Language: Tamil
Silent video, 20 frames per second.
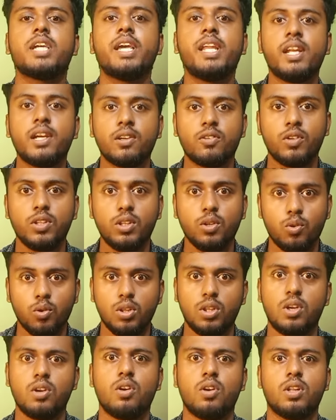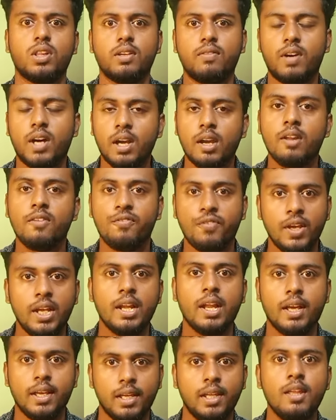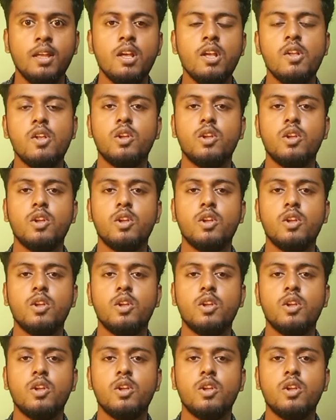சைனாவுக்கு வந்து கொடுத்துருக்கோம் அந்த வாரில் ஃபெயில் ஆகி